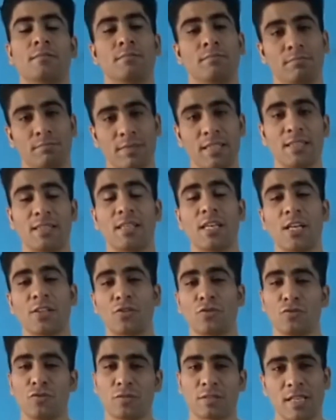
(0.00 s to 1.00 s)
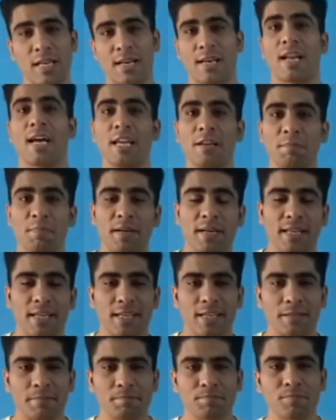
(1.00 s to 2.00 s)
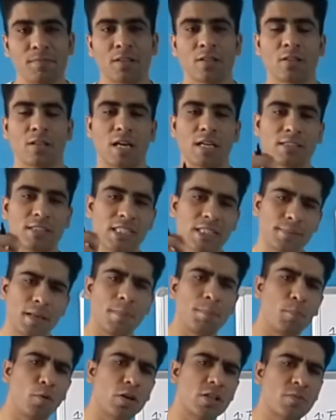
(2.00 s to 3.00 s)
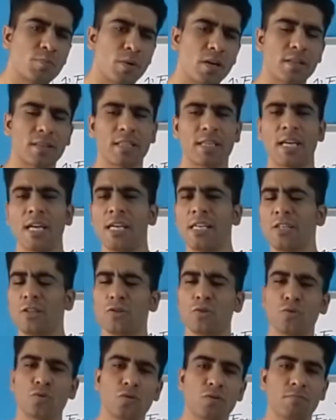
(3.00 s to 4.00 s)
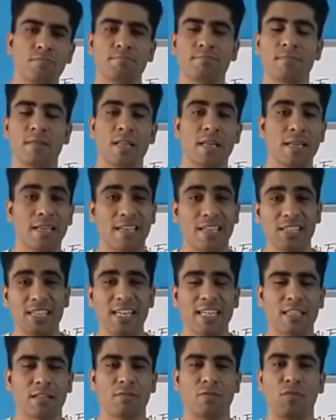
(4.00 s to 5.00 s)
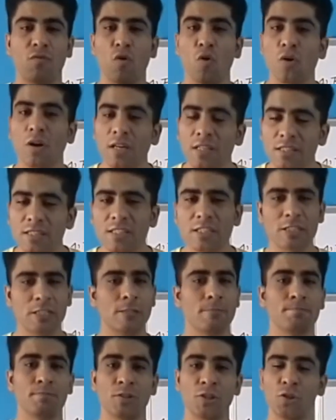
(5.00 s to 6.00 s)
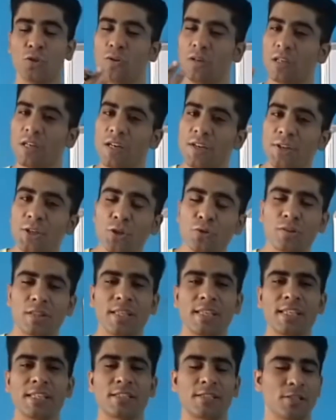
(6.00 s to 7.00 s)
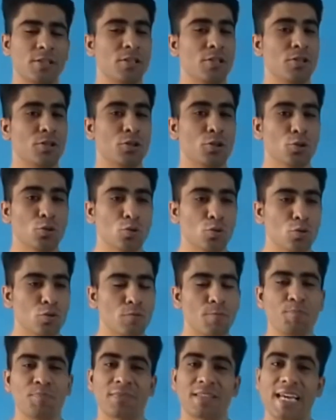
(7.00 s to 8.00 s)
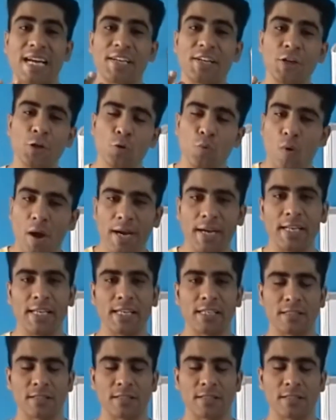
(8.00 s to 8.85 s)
इतना तो करना ही पड़ेगा जब आप बुक्स पढ़ते हैं यू क्रिएट फोकस यू लर्न न्यू थिंग्स यू गेट न्यू आइडियाज़